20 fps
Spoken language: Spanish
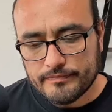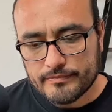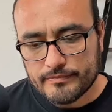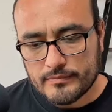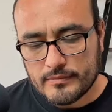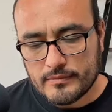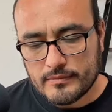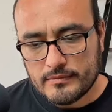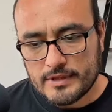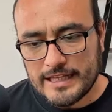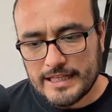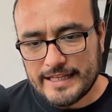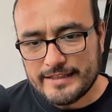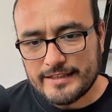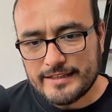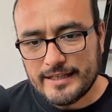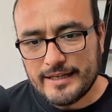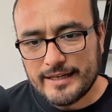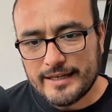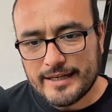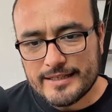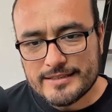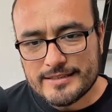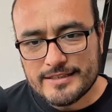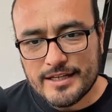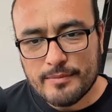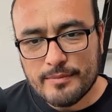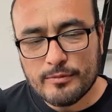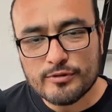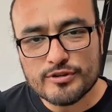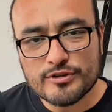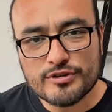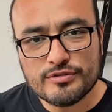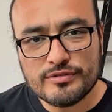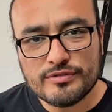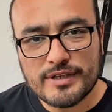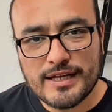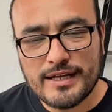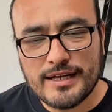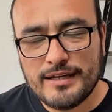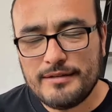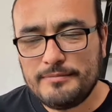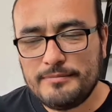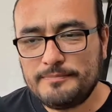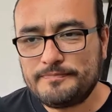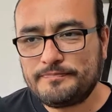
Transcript: la inteligencia emocional